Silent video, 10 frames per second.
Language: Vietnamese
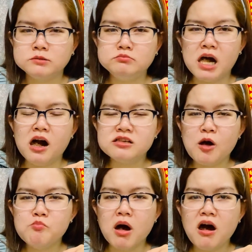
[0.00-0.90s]
mà ở
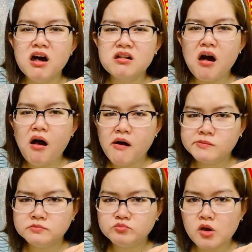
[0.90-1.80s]
trong mực hơi cứng,
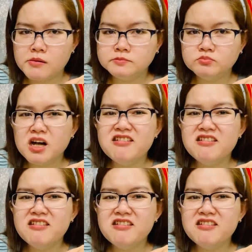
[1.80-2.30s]
hơi